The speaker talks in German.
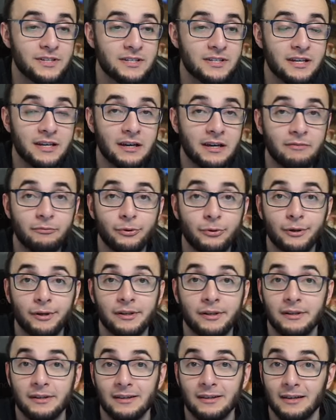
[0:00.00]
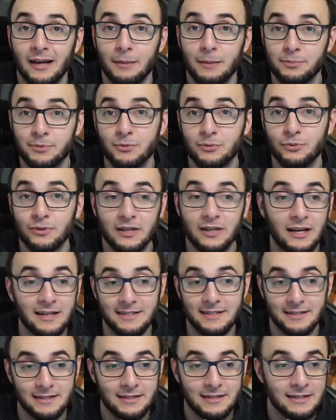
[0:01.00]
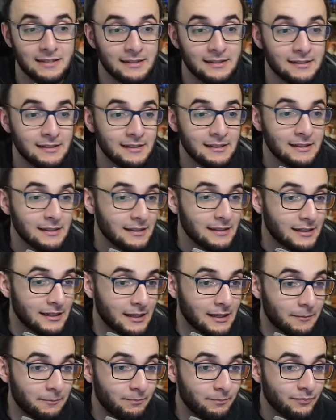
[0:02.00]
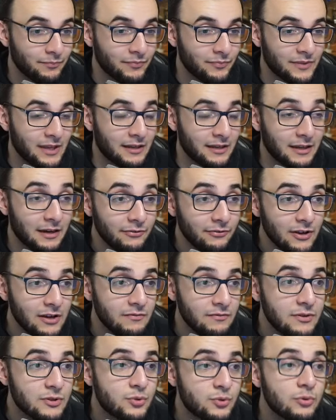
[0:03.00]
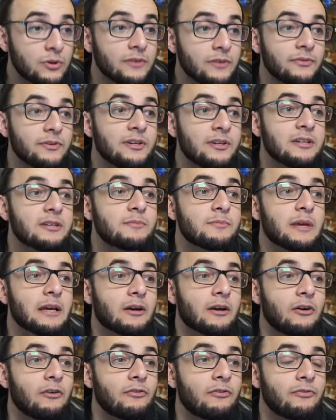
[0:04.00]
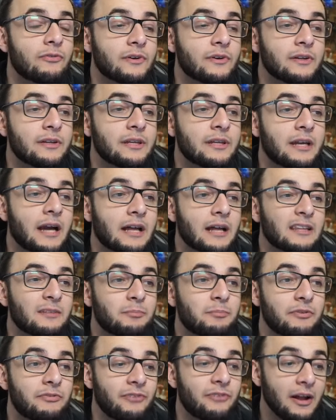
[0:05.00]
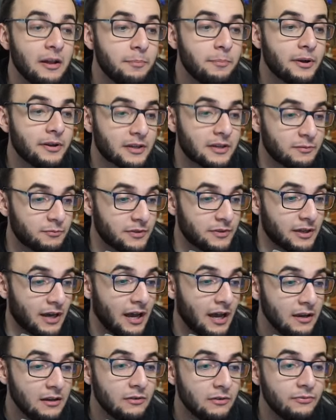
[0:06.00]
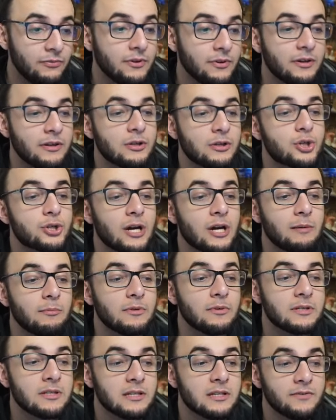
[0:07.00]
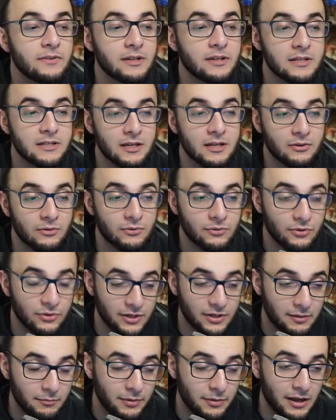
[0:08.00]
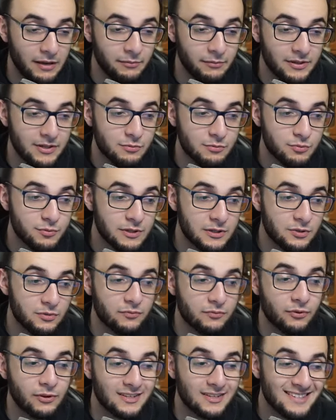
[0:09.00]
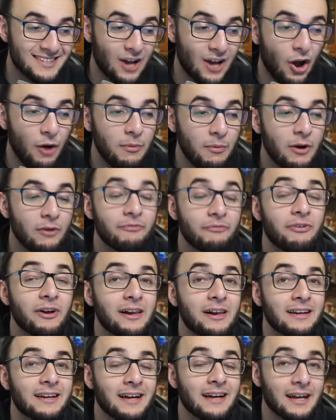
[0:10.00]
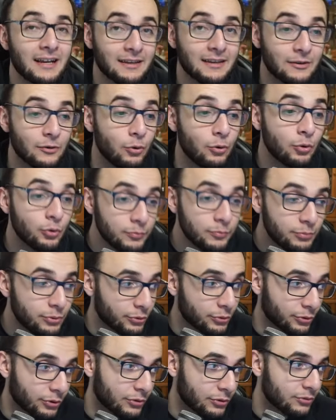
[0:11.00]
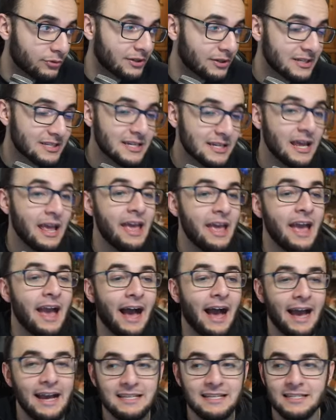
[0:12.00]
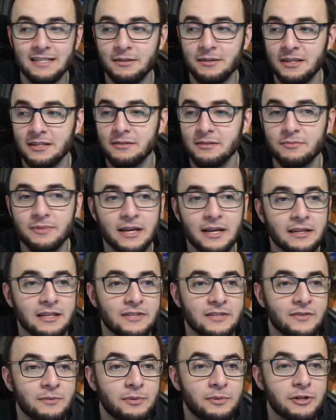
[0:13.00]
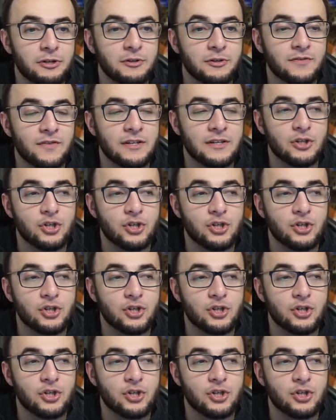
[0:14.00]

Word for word: der ja wirklich absolut krass ist. Ähm, ja, dafür haben wir Zugriff in diesem Deck auf äh, die Karte Befallpandemie. Alle offenen El monster die wir derzeit kontrollieren, bleiben in diesem Spielzug von Zauber- und Fallenkarten unberührt. Und das heißt in diesem Deck, dass wir beispielsweise